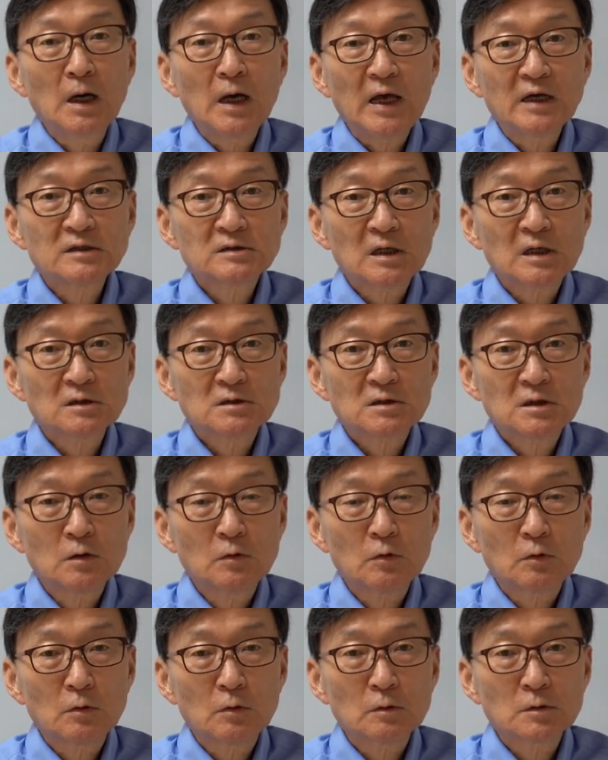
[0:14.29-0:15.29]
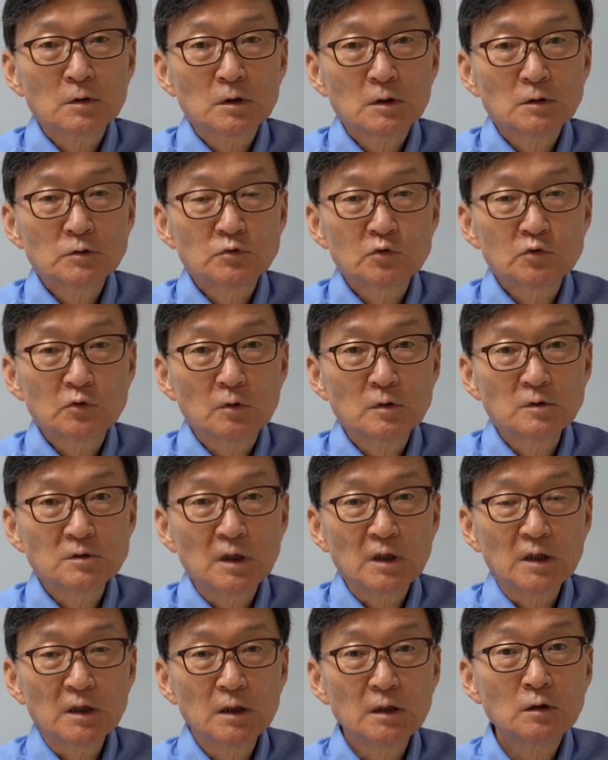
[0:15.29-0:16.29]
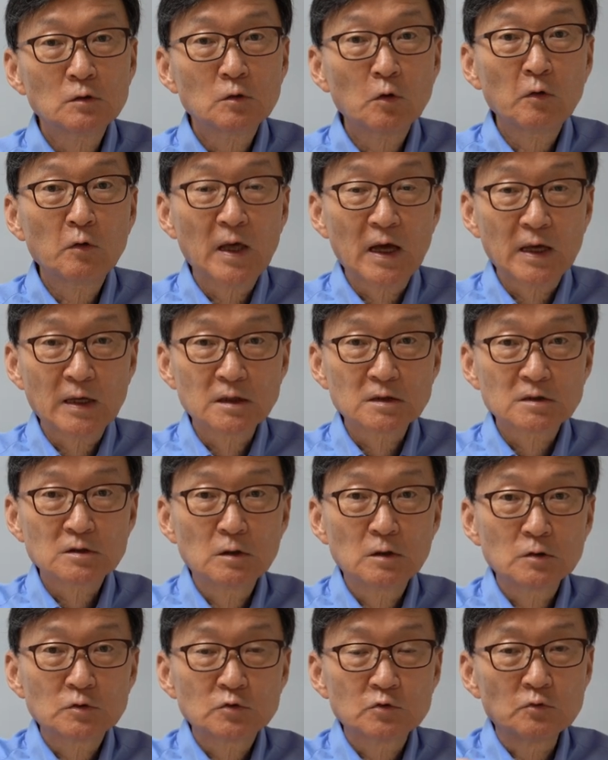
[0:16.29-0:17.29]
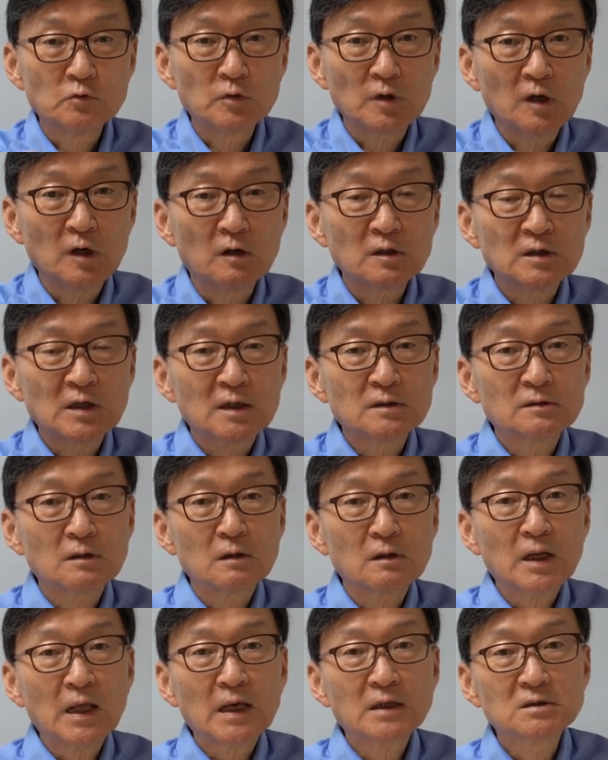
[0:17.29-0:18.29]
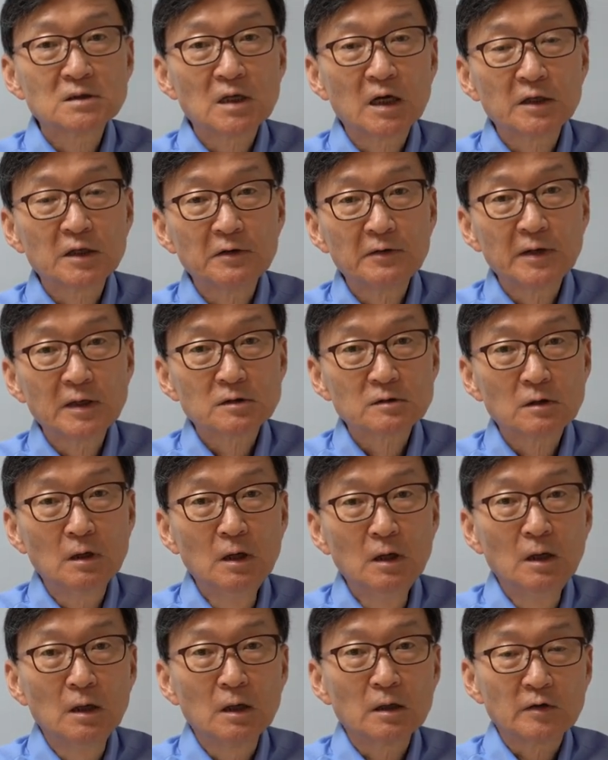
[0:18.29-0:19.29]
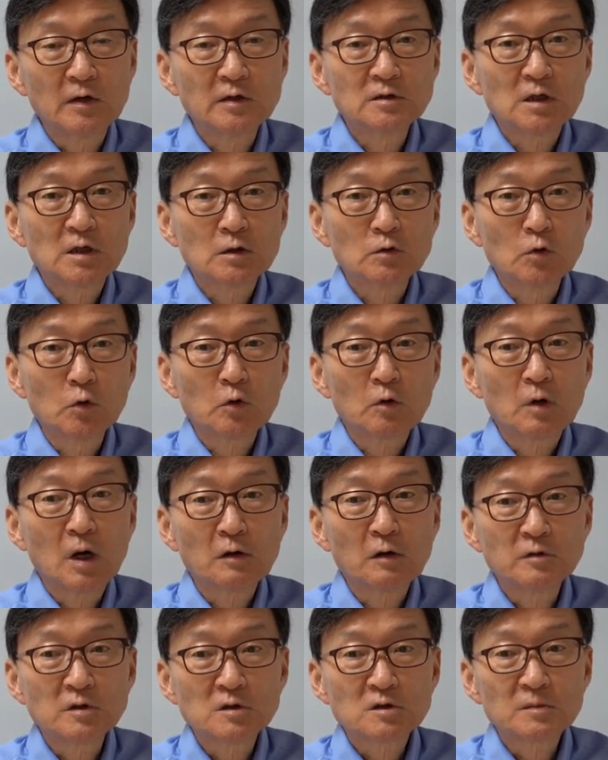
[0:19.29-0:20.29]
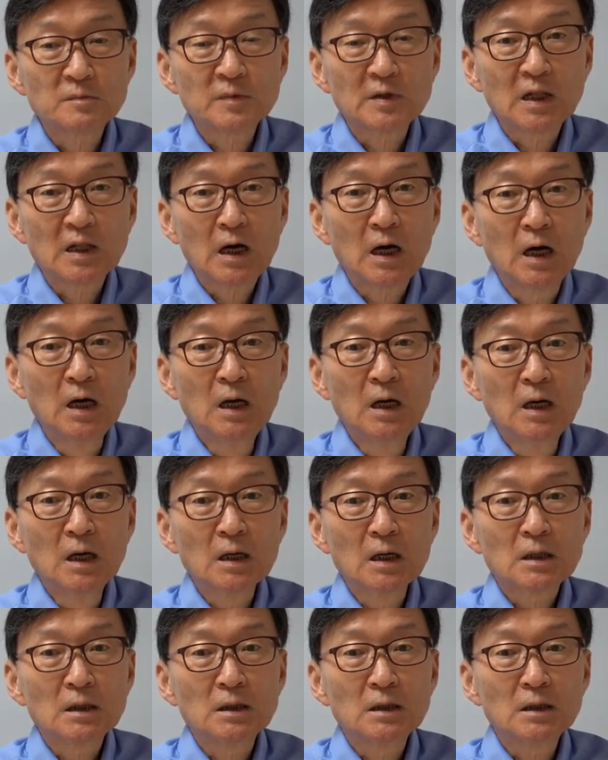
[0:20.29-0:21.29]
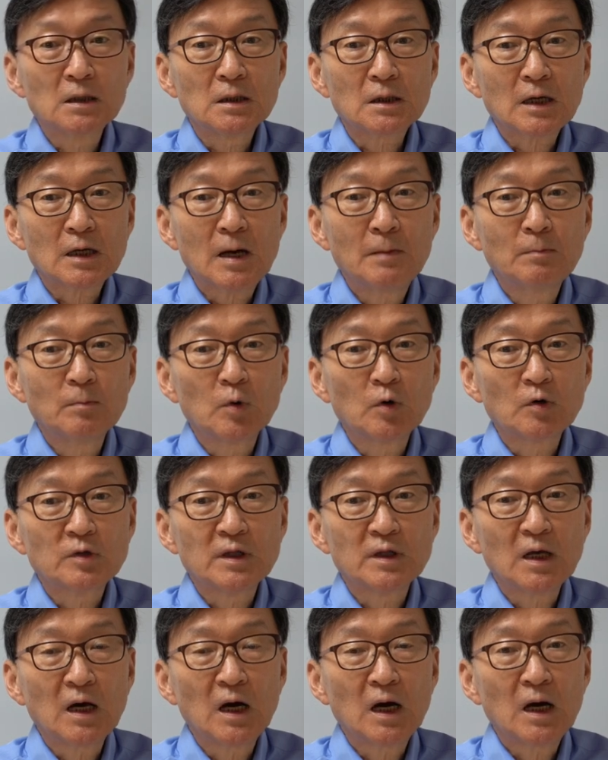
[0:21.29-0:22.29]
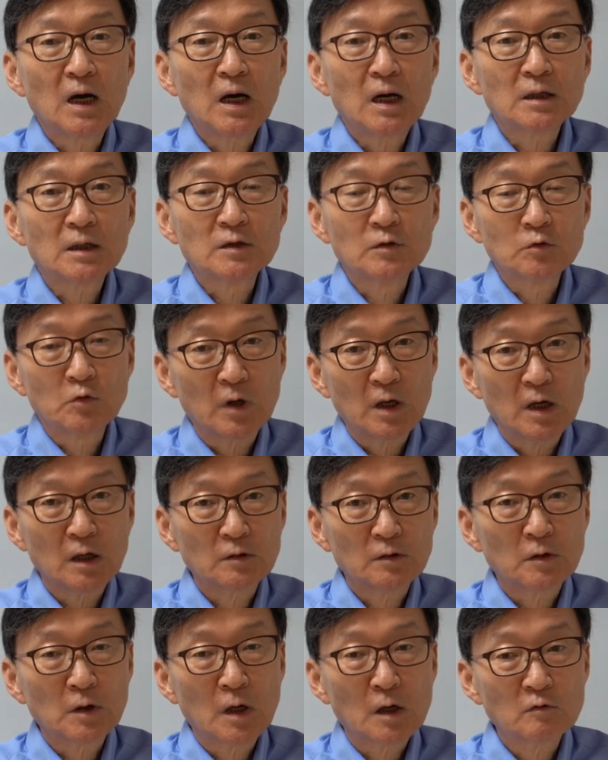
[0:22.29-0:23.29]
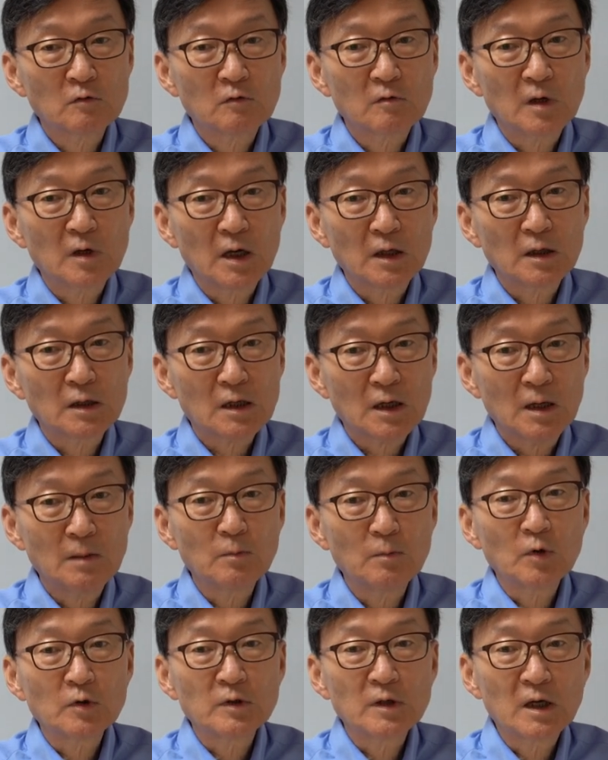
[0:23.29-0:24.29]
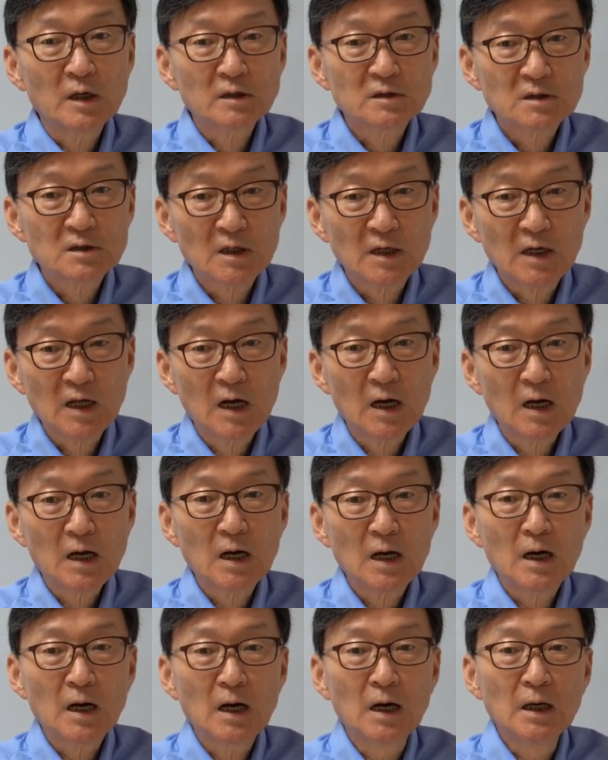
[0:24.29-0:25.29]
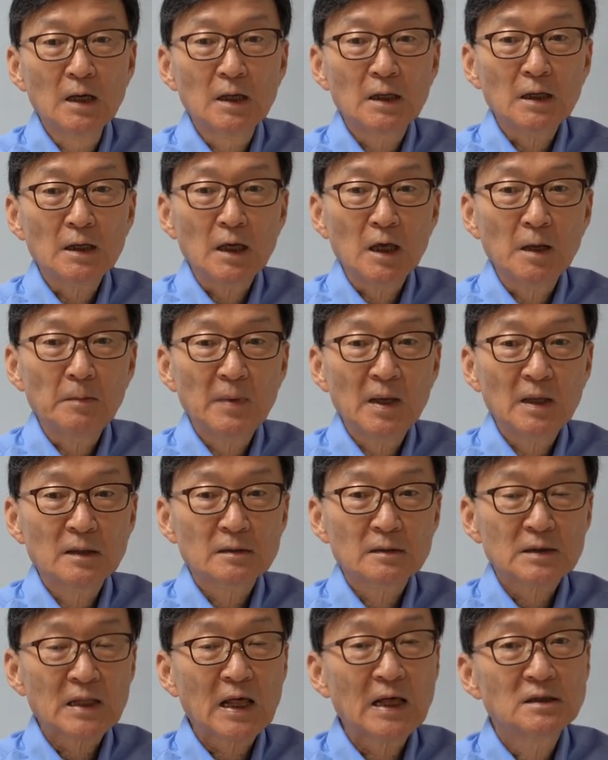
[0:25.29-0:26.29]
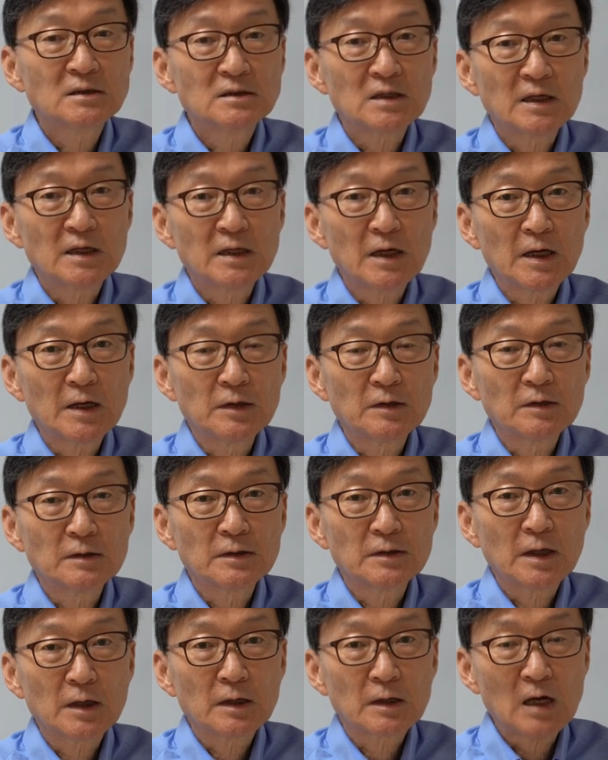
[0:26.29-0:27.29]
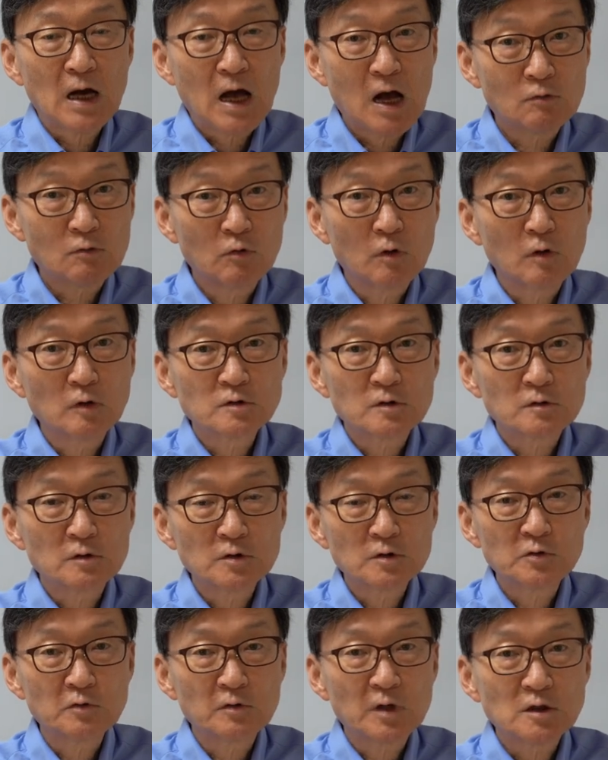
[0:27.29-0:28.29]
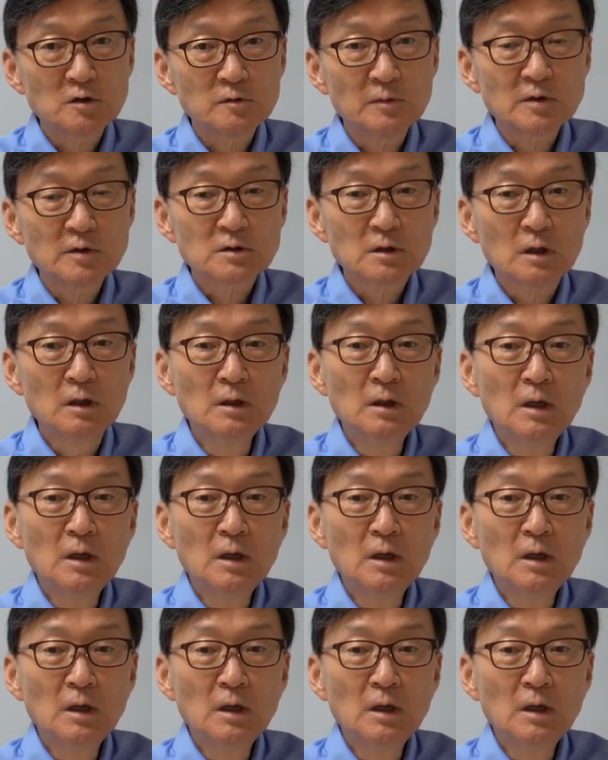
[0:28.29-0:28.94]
해상 실크로드는 주로 이제 인도양에서 중국이 영향력을 행사하기 위해서 굉장히 노력하고 있습니다 그 캄보디아 인도양 연안국가인 캄보디아 스리랑카 에멘 탄자니아 이런 데 이렇게 한국 원수를 지원해 주면서